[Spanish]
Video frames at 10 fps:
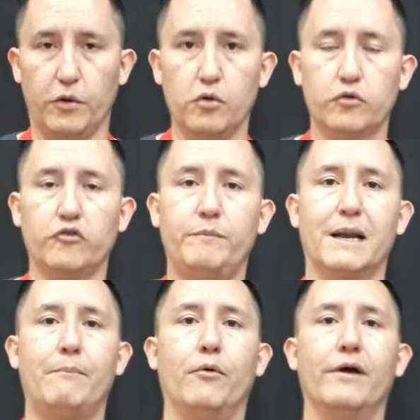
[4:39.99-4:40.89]
productos
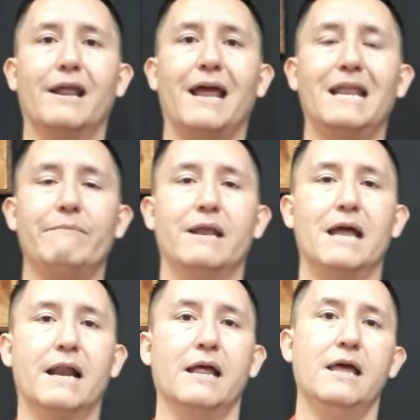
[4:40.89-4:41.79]
para poder
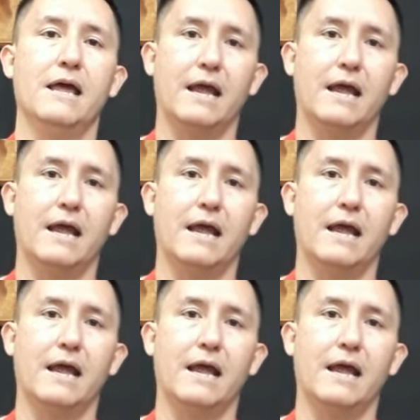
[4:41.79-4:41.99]
eliminar